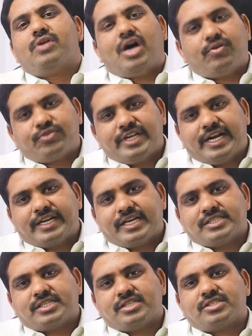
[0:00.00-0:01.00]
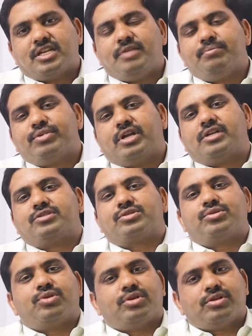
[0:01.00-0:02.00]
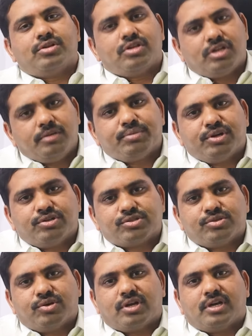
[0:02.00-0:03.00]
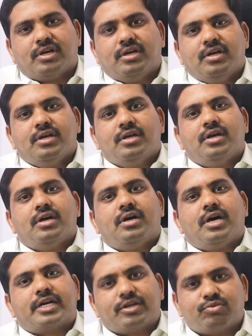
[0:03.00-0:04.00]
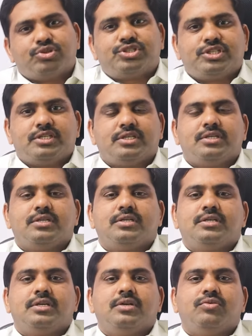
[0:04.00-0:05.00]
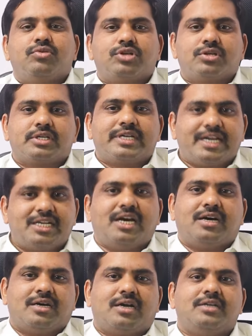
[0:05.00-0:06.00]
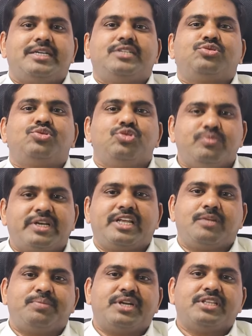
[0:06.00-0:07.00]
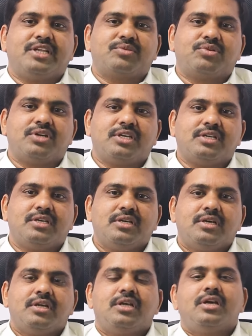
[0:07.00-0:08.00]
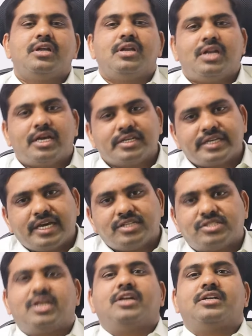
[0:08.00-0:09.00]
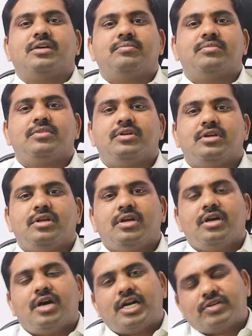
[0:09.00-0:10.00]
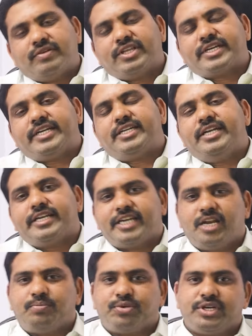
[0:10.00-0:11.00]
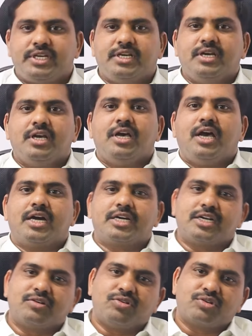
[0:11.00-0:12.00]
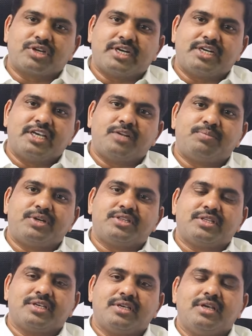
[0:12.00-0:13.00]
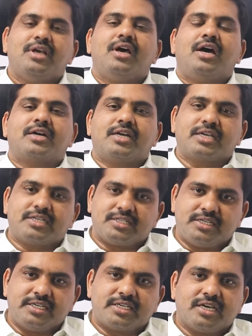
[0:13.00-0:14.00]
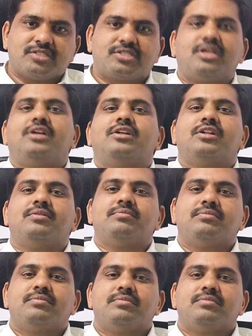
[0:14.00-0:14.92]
ఆ ఫ్రీ రాడికల్ సెల్స్ లింప్ నోడ్స్ లింప్ నోట్స్ ద్వారా అక్కడికి వచ్చి ఒక గెడ్డ అంటే ట్యూమర్ ఏర్పడింది అనుకోండి లంగ్ క్యాన్సర్ అంటాం అటువంటిది కిడ్నీకి వెళ్ళిపోయి అక్కడ కూడా ఒక గెడ్డ ఏర్పడితే అక్కడ కిడ్నీ క్యాన్సర్ అంటున్నాం